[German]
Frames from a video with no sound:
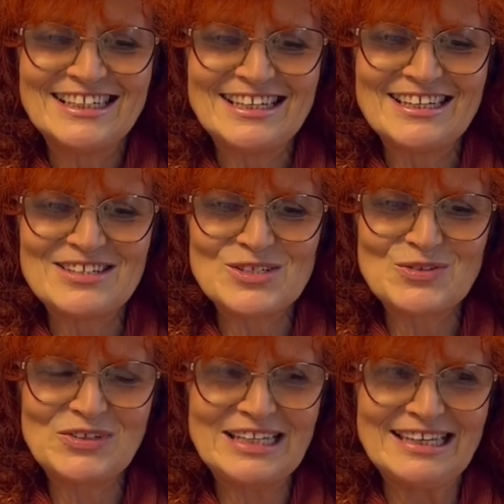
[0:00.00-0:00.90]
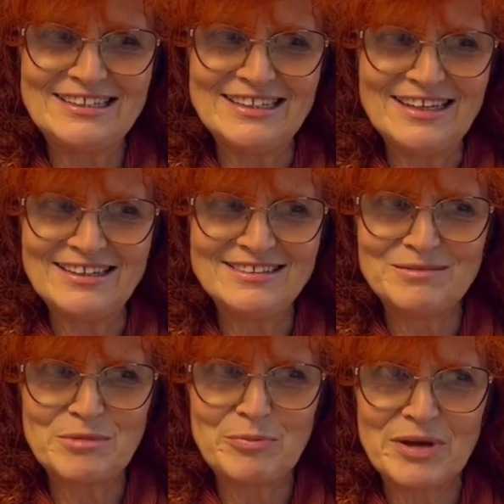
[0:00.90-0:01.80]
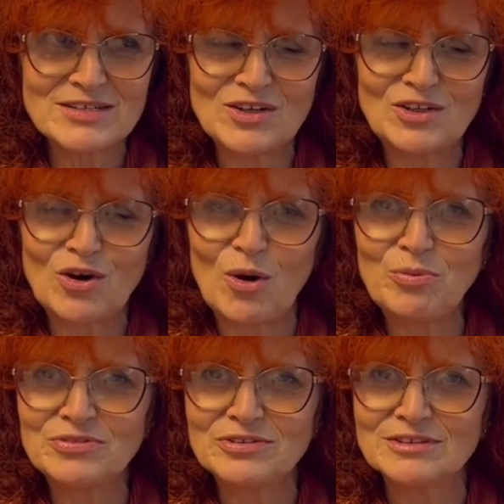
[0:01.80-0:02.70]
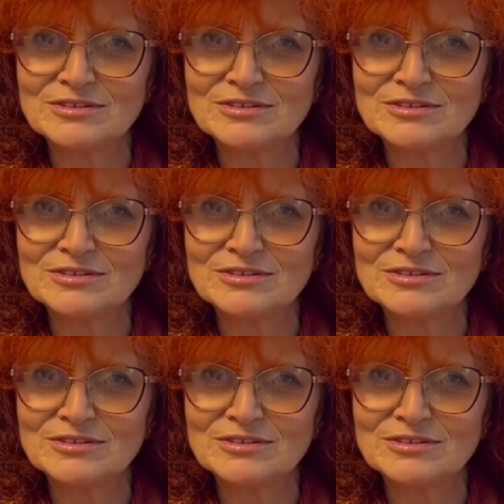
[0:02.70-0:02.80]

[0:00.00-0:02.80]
äh, so viele Ideen, mir berstet der Kopf